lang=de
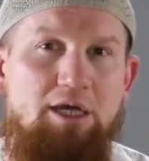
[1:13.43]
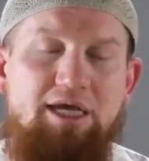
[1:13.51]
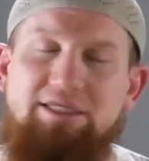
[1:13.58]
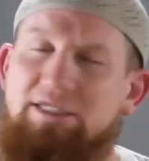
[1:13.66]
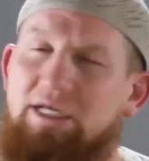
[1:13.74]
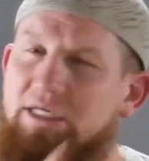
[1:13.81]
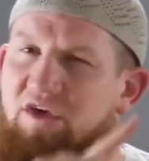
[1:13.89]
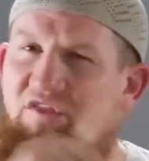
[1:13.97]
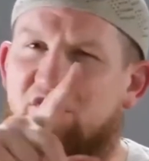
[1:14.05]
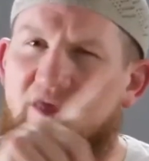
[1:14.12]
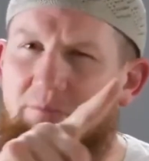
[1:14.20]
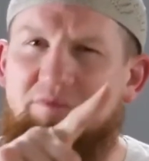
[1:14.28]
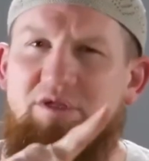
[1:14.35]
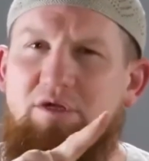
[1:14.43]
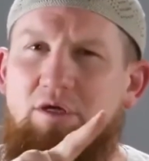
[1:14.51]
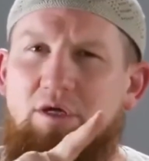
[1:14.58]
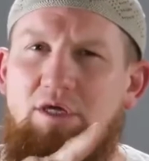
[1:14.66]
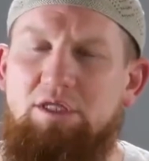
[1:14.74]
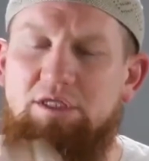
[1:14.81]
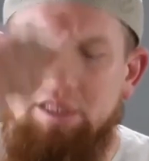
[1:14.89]
Er sagt,
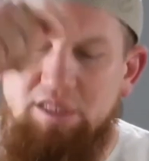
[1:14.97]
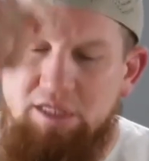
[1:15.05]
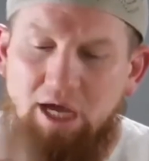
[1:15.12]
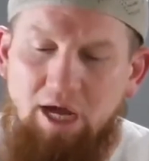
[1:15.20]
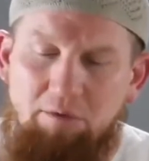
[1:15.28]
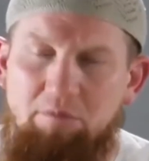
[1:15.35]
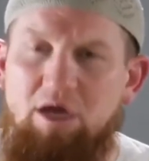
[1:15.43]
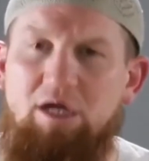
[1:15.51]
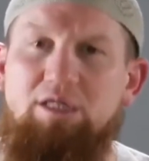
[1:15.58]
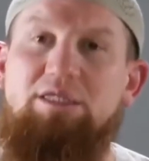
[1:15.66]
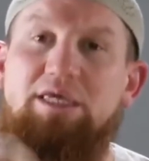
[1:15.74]
die Ni'ma,